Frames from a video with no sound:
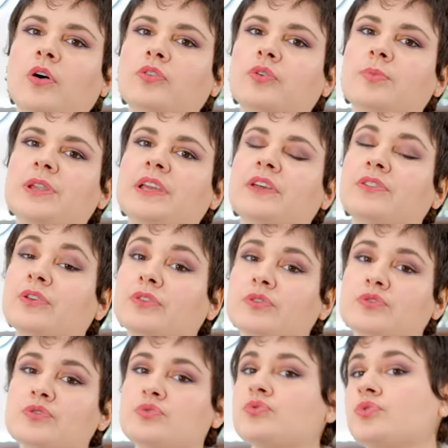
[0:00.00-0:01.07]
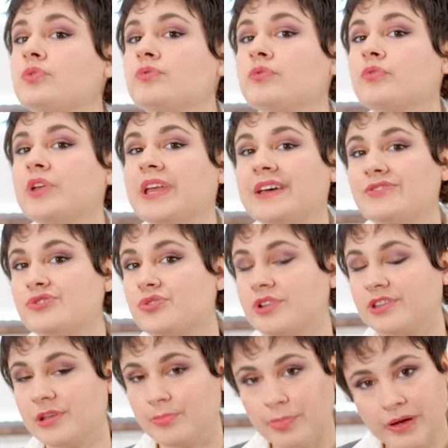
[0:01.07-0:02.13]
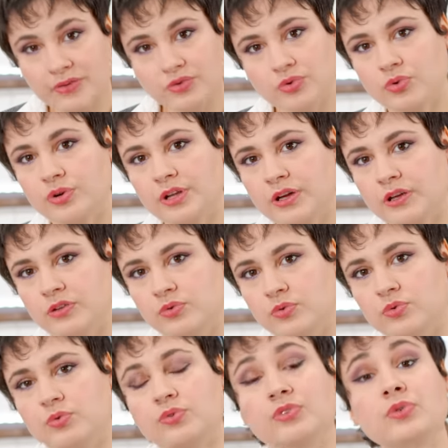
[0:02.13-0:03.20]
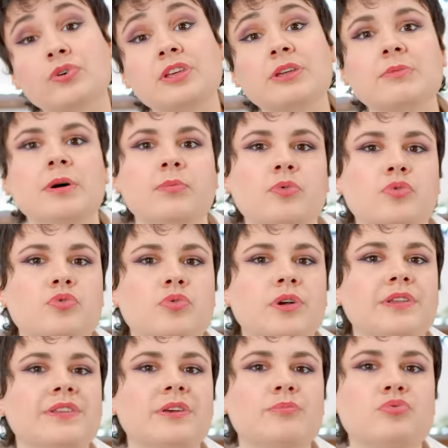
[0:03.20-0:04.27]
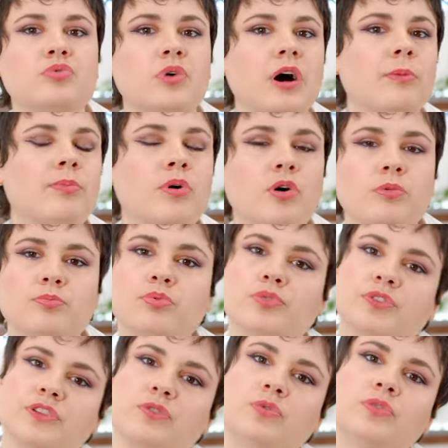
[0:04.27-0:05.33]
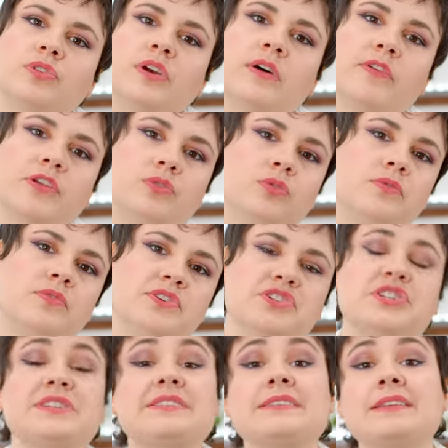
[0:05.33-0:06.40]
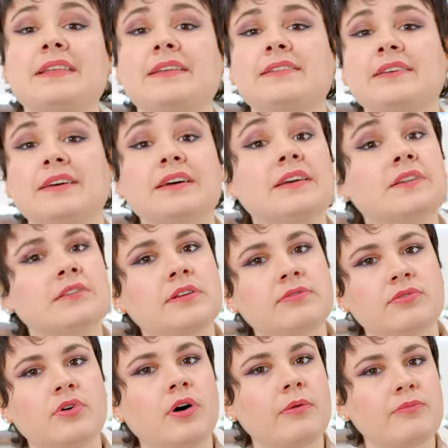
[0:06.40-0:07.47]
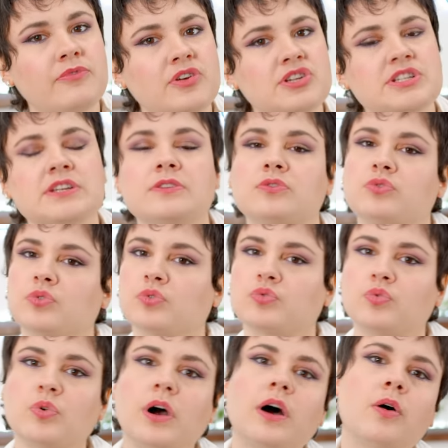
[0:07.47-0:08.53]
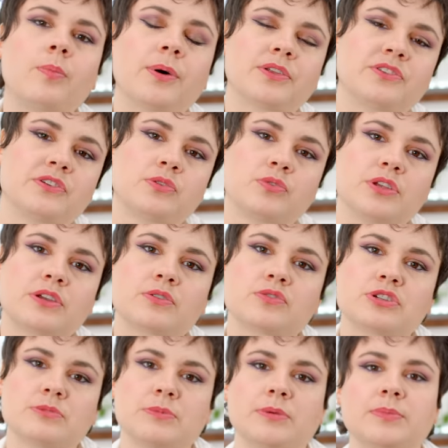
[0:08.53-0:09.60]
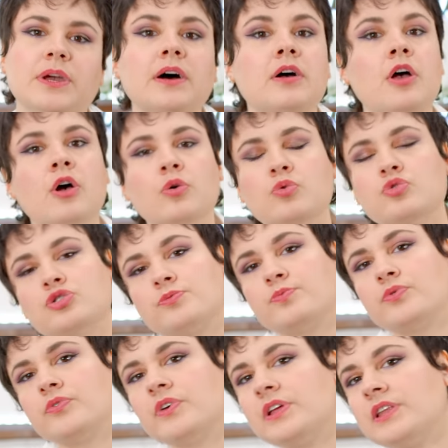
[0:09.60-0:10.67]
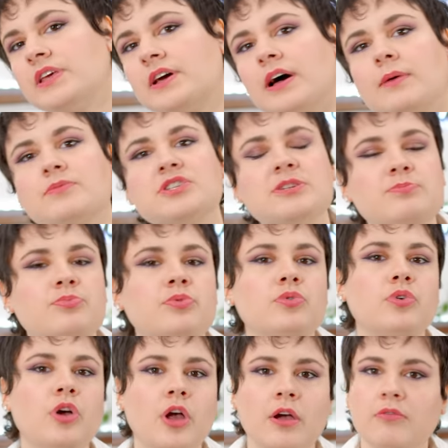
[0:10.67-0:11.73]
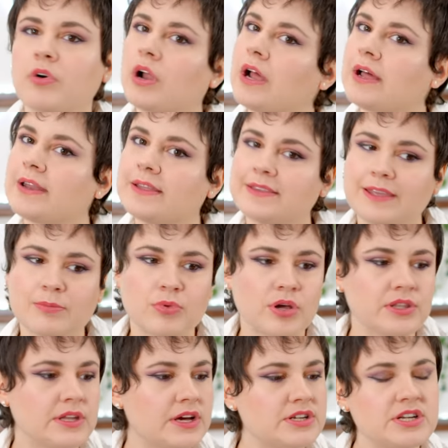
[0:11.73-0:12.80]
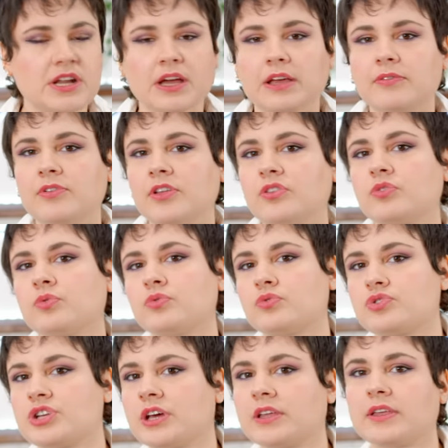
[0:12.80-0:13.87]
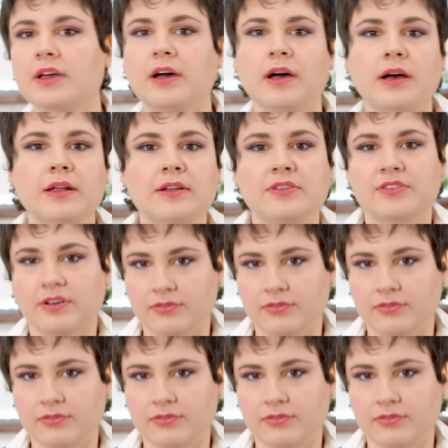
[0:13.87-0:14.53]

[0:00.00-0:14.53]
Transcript: En 2014, quand je suis devenue végane, je n'étais pas sur les réseaux. Donc, ce qui m'a beaucoup aidé pour apprendre, pour discuter avec d'autres VG, c'est d'intégrer des forums VG, surtout un en particulier que j'aimais bien, où je pouvais lire un petit peu voilà, les témoignages, les réflexions de chacun, les